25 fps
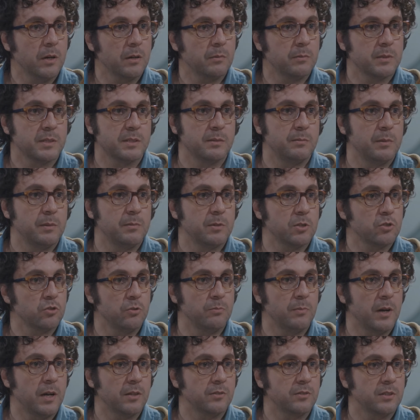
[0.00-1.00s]
امك بس ما يبقاش
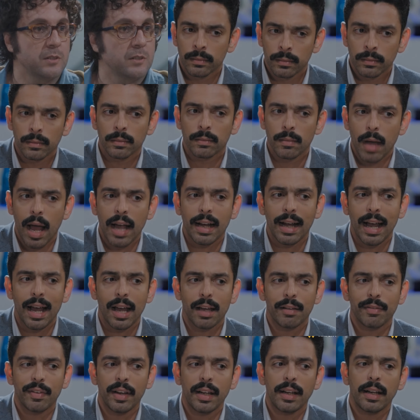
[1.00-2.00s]
ام حضرتك معاك
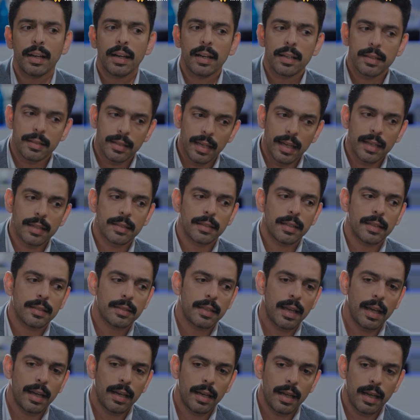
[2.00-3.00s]
حق فعلا انا السايس
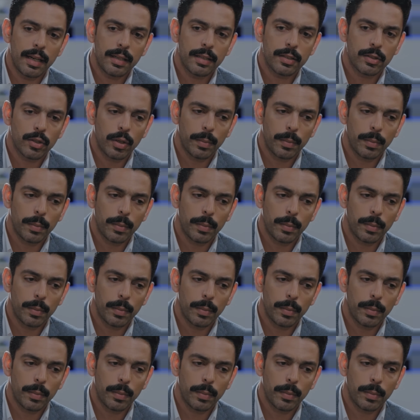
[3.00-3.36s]
لسه قايلها لي